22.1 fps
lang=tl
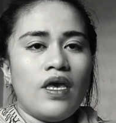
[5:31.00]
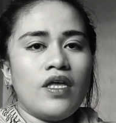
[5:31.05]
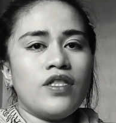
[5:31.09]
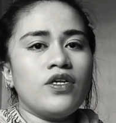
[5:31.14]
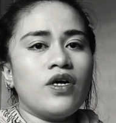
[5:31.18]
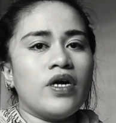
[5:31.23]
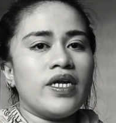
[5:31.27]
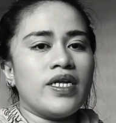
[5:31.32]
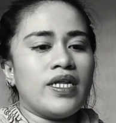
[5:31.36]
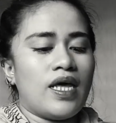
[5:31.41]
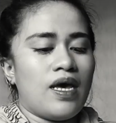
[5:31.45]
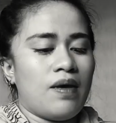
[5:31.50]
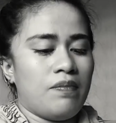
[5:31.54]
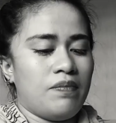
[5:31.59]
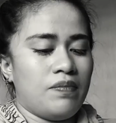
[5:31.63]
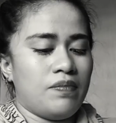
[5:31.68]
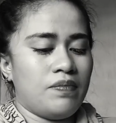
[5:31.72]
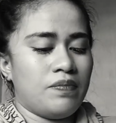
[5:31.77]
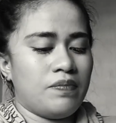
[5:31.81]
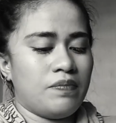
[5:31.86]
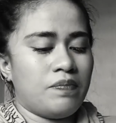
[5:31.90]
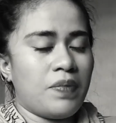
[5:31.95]
Ignore them.
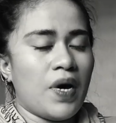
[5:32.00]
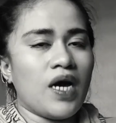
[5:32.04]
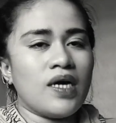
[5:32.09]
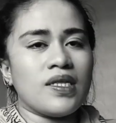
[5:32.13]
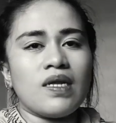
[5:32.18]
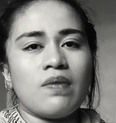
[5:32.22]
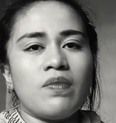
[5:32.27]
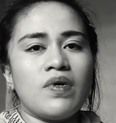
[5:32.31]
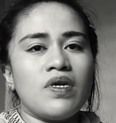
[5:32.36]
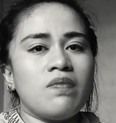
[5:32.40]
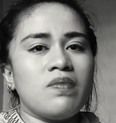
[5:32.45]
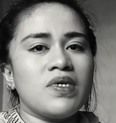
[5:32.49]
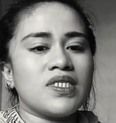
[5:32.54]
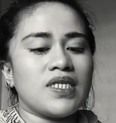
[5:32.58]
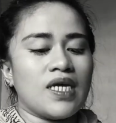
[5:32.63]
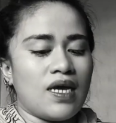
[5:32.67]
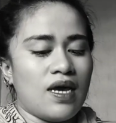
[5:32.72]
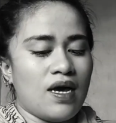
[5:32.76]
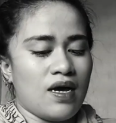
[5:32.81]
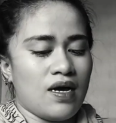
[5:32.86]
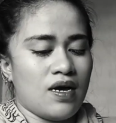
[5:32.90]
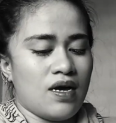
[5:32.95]
Pakita mo na
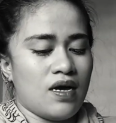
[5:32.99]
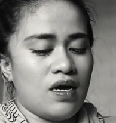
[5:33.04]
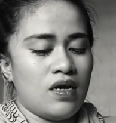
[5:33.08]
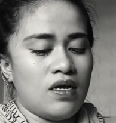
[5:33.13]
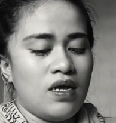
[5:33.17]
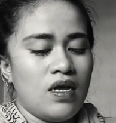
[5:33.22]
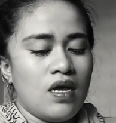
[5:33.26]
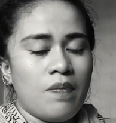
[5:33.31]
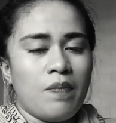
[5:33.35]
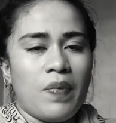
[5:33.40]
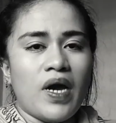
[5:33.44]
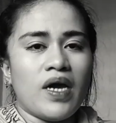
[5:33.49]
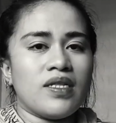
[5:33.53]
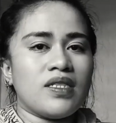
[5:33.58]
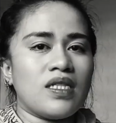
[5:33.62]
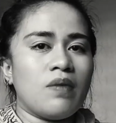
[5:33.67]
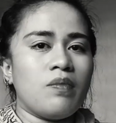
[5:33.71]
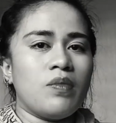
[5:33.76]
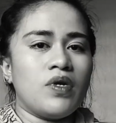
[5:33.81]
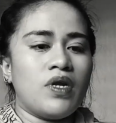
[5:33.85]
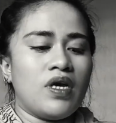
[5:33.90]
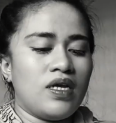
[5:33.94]
masaya ka.
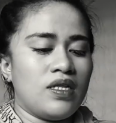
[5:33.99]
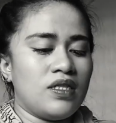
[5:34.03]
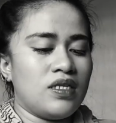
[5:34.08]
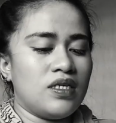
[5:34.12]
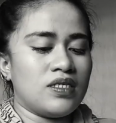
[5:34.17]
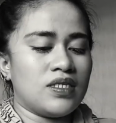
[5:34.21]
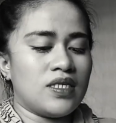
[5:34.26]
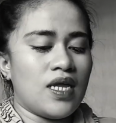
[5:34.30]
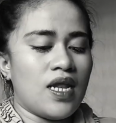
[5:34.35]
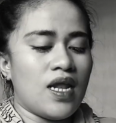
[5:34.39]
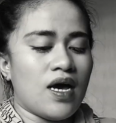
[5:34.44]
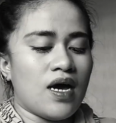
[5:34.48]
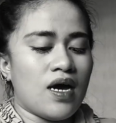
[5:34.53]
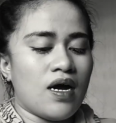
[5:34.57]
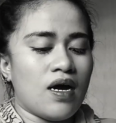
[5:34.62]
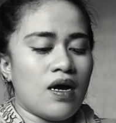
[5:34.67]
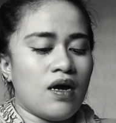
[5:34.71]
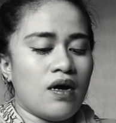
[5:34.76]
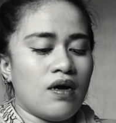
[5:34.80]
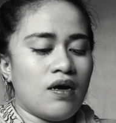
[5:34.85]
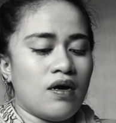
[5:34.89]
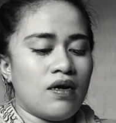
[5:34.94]
Pakita mo na hindi
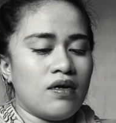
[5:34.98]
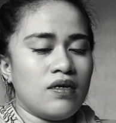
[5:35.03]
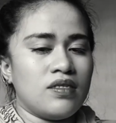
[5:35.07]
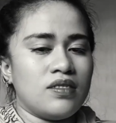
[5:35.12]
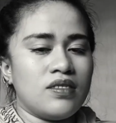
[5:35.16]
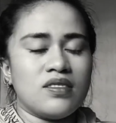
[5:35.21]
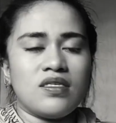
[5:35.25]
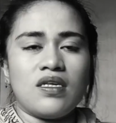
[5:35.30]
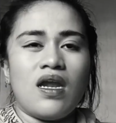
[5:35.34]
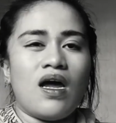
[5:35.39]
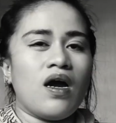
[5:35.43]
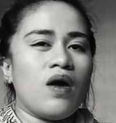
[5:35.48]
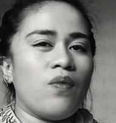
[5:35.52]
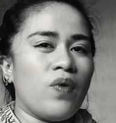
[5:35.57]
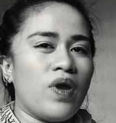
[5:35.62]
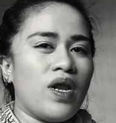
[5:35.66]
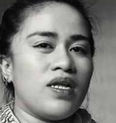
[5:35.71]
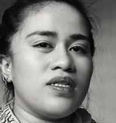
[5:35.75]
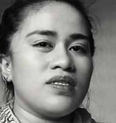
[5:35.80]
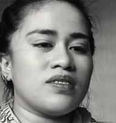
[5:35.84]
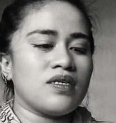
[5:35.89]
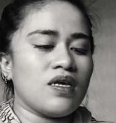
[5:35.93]
sila uh, hindi sila
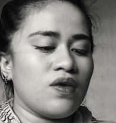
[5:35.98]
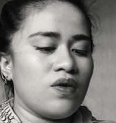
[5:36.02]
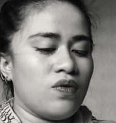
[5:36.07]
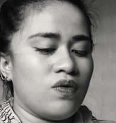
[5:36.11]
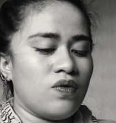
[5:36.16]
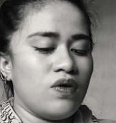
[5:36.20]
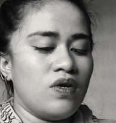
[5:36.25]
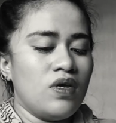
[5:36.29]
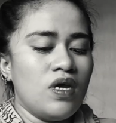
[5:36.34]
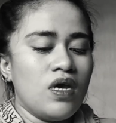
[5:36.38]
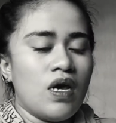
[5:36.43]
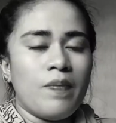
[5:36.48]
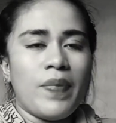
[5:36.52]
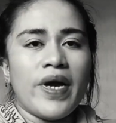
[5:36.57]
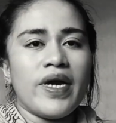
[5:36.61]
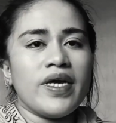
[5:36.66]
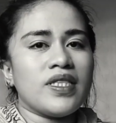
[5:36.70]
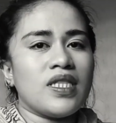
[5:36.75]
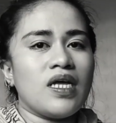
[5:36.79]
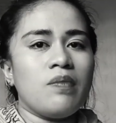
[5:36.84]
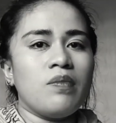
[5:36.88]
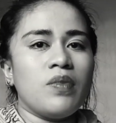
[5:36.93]
kawalan sa iyo.
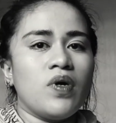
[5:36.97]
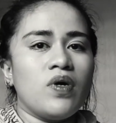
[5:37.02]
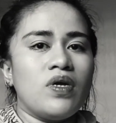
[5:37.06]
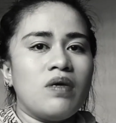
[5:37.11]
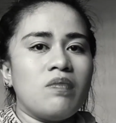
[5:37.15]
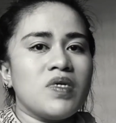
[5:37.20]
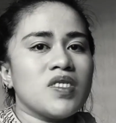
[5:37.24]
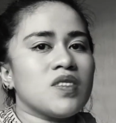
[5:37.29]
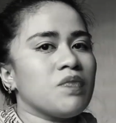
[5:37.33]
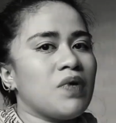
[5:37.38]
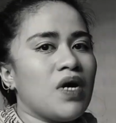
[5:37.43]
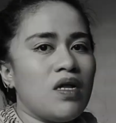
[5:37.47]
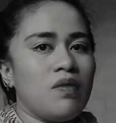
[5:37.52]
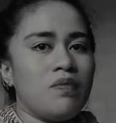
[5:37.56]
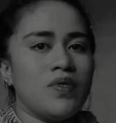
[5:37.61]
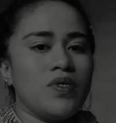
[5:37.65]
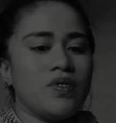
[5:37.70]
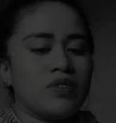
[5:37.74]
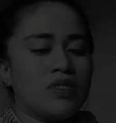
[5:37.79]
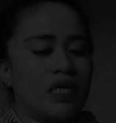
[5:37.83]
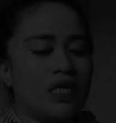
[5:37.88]
Pakita mo na mas mahal mo